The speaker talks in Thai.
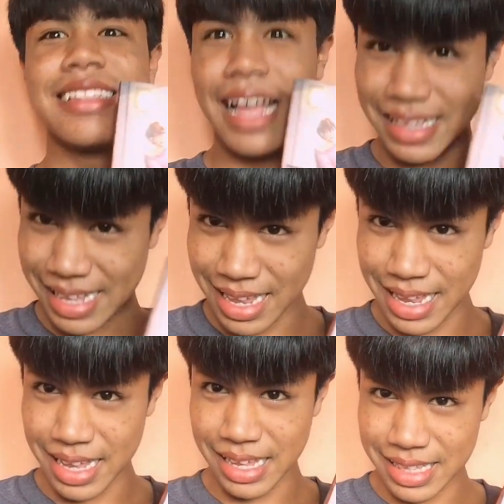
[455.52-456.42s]
ทันที
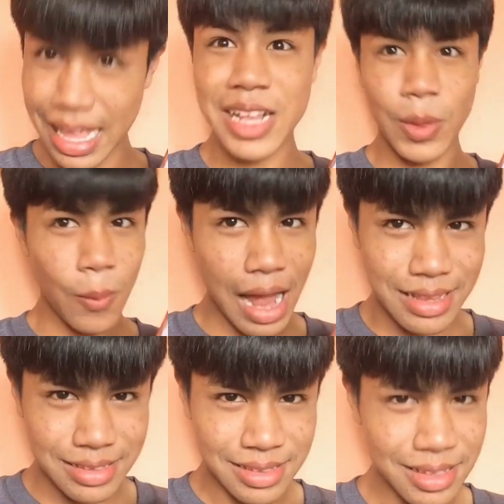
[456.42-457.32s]
ทันควร
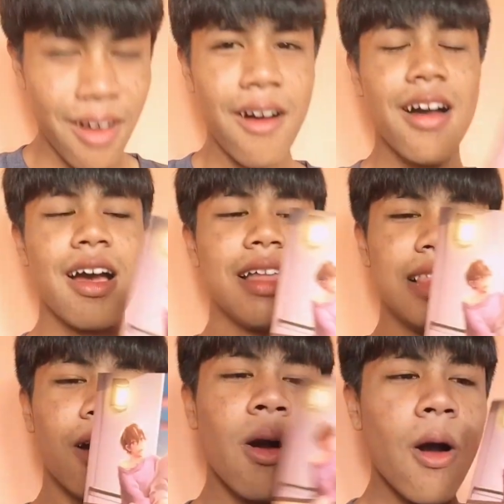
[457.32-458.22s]
เนาะ
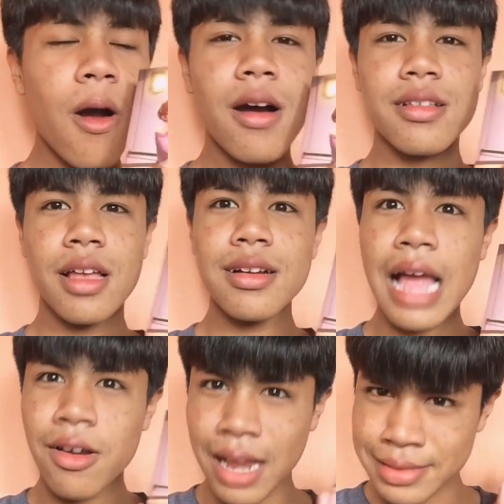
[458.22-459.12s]
แล้วก็เรื่อง
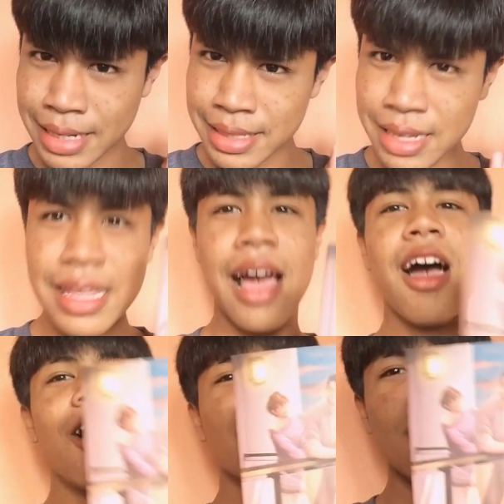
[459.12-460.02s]
ราวหลังจากนี้เนี่ย
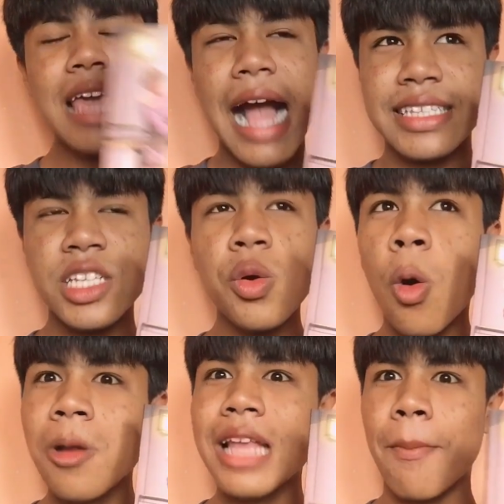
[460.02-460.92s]
ก็อยากจะให้ทุก
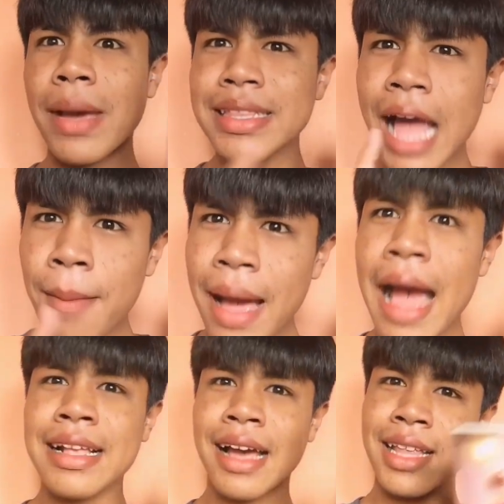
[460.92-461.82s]
คนอ่ะไปตาม
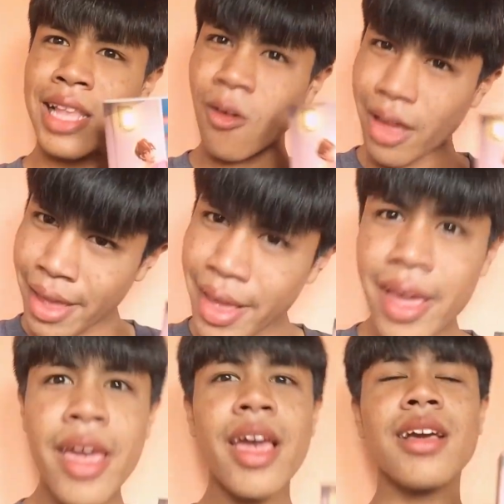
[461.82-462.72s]
อ่านกันเอาเอ
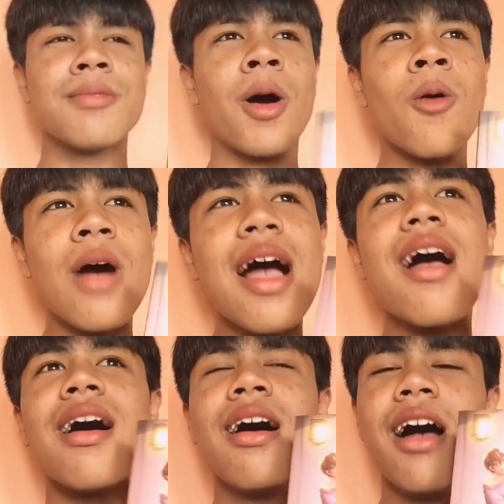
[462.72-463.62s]
ง เพราะว่า
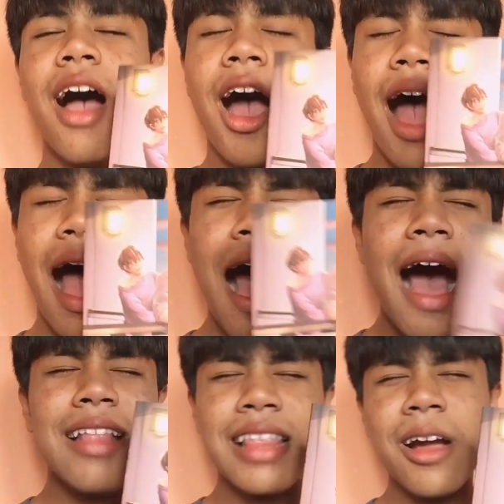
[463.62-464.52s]

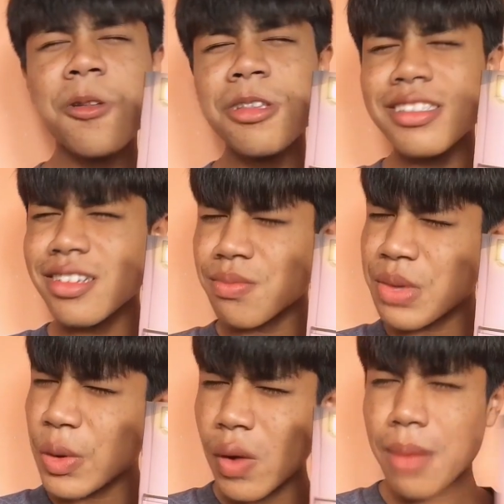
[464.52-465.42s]
อ่านแล้วรู้สึก
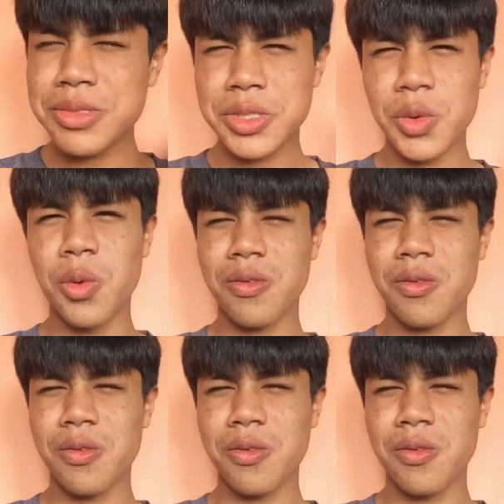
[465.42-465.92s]
มีความสุข